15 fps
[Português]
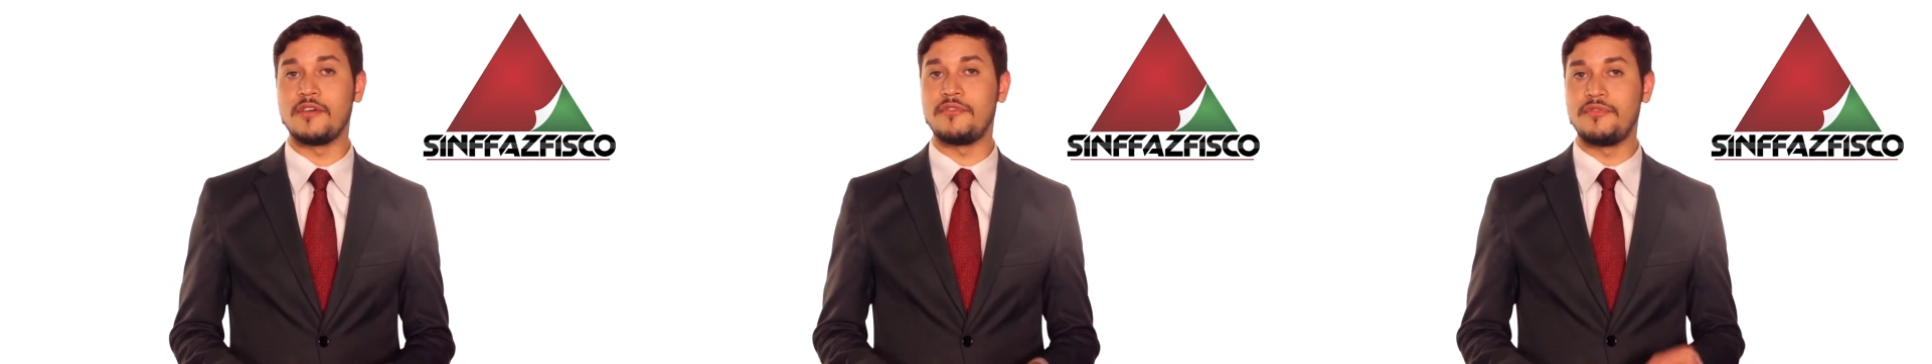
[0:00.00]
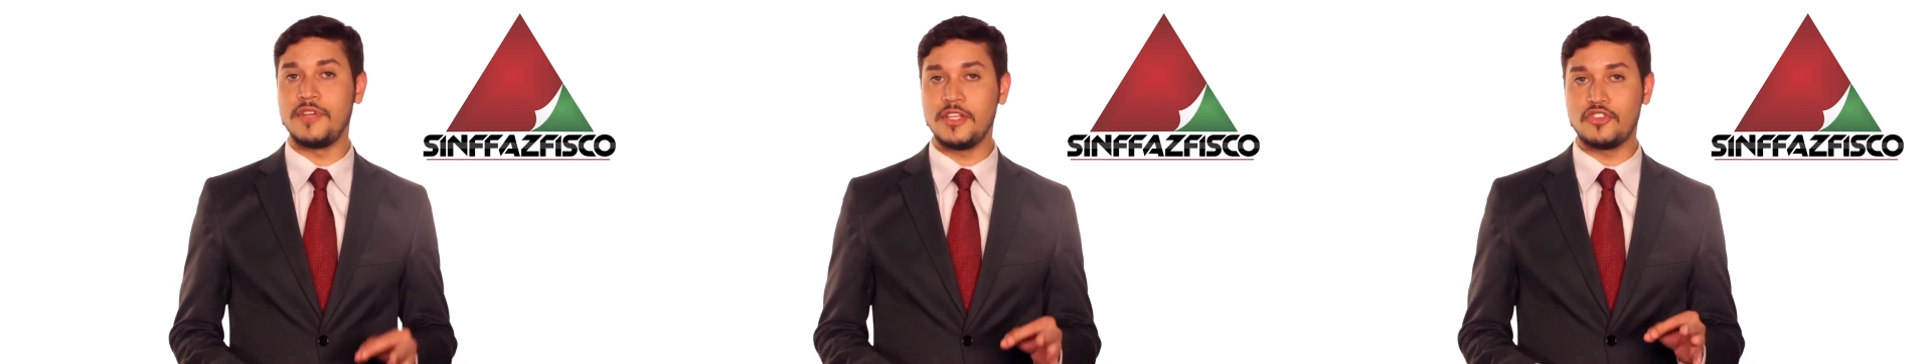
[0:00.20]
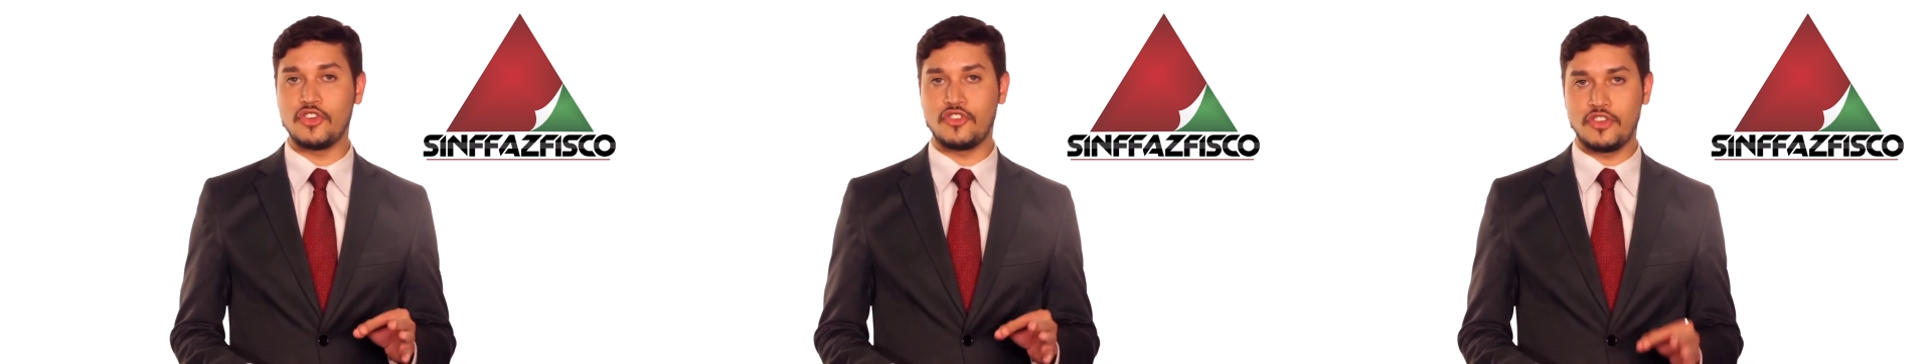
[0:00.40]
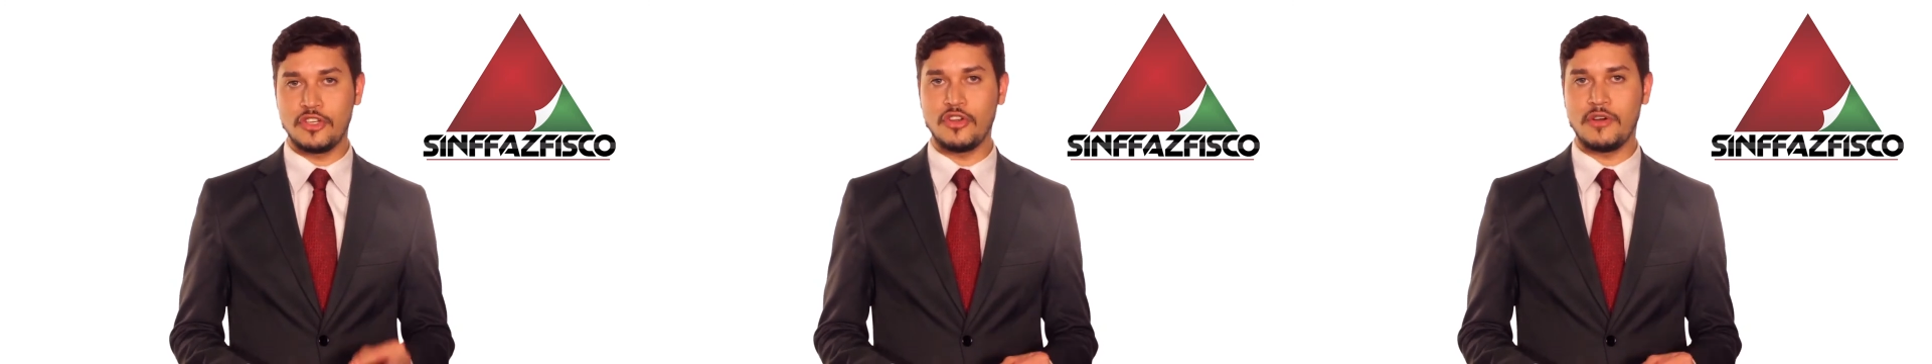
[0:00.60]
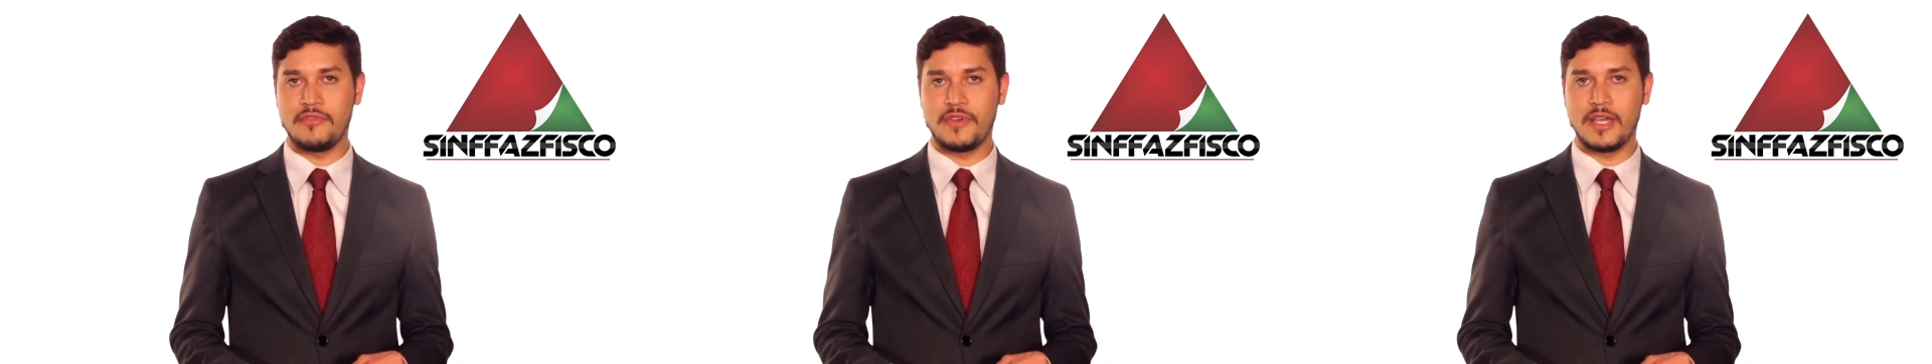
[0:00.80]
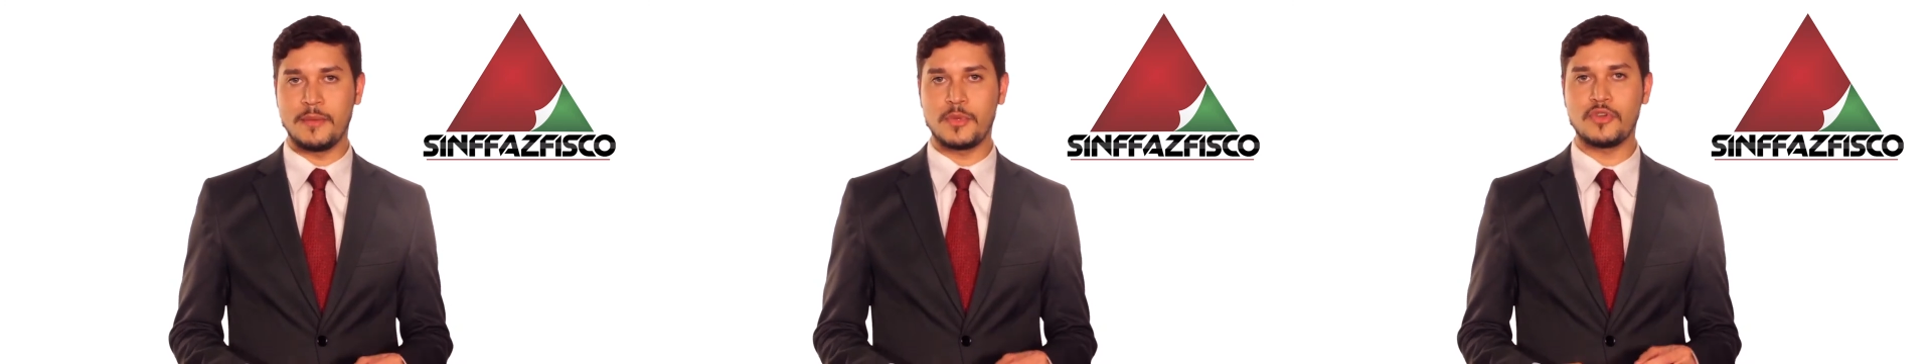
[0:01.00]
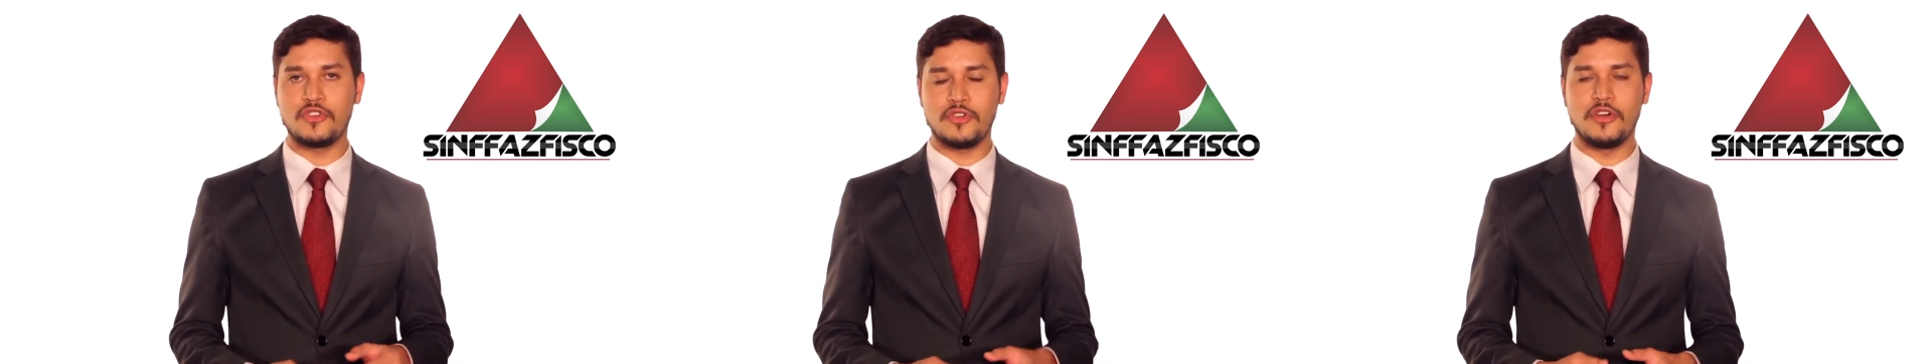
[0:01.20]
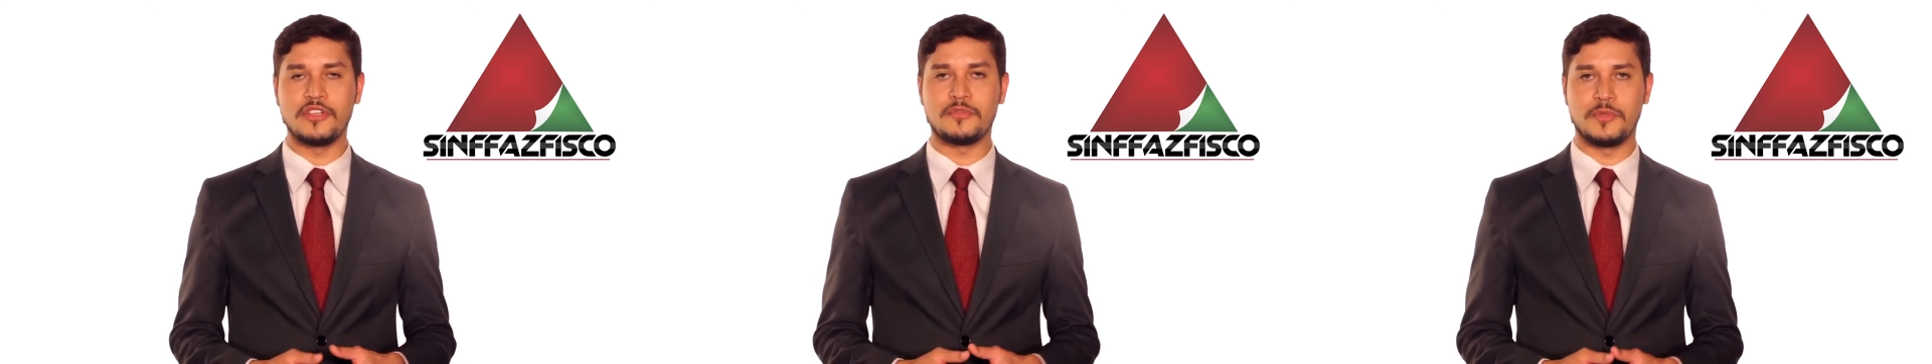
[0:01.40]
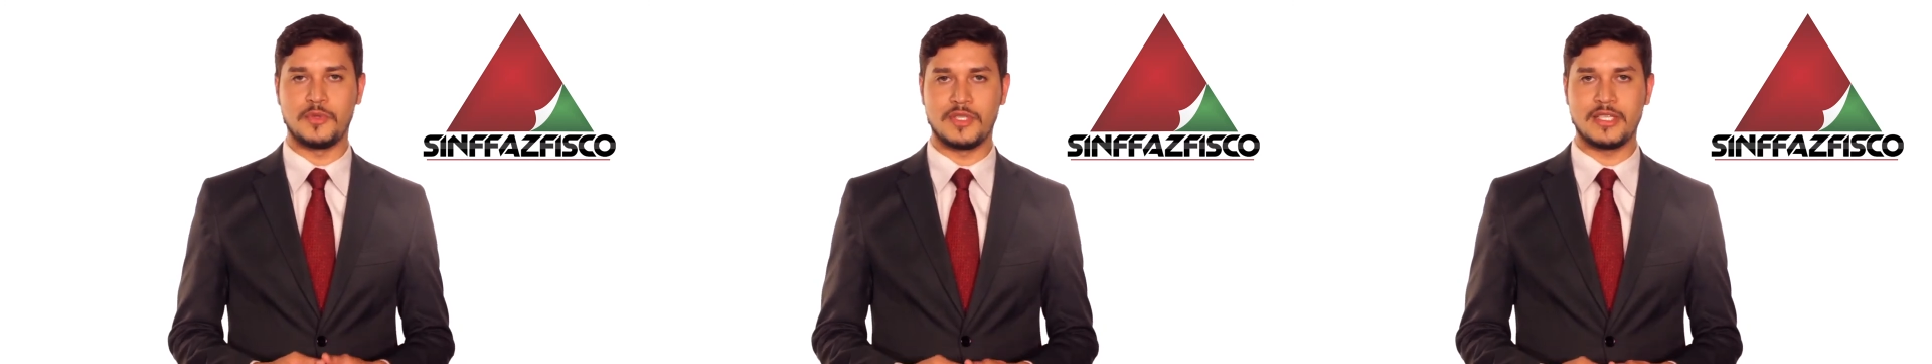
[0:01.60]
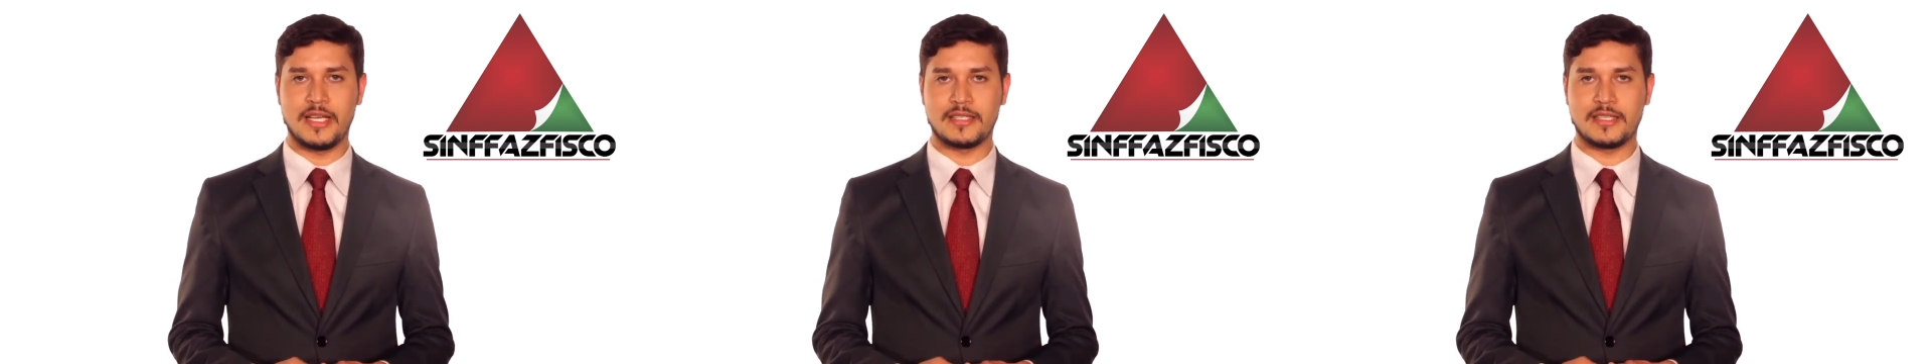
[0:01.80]
20 de novembro de
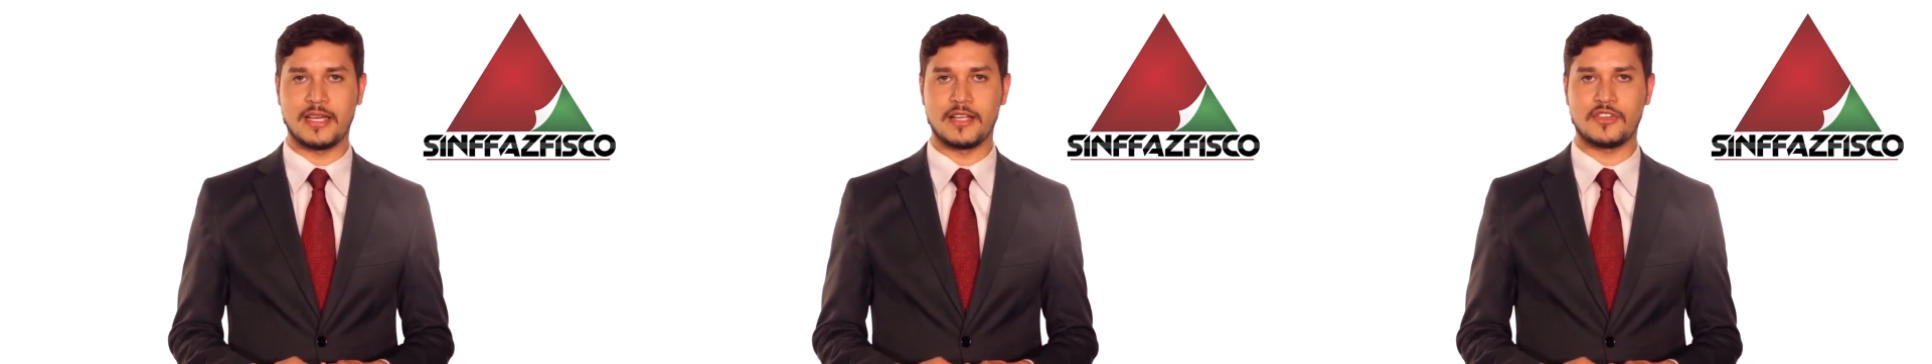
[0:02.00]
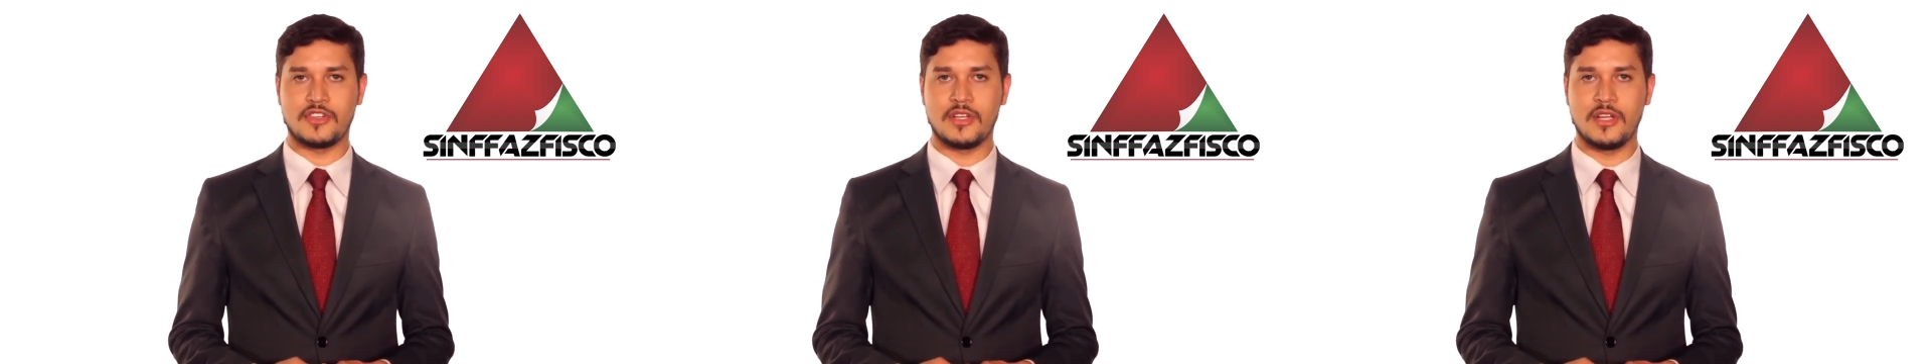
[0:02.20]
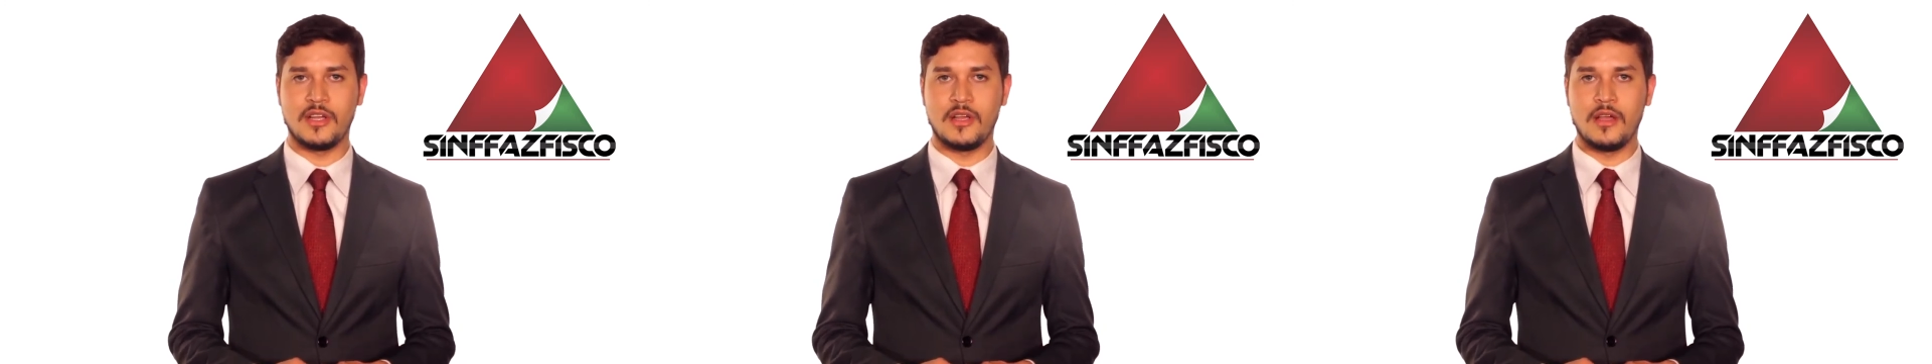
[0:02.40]
2017,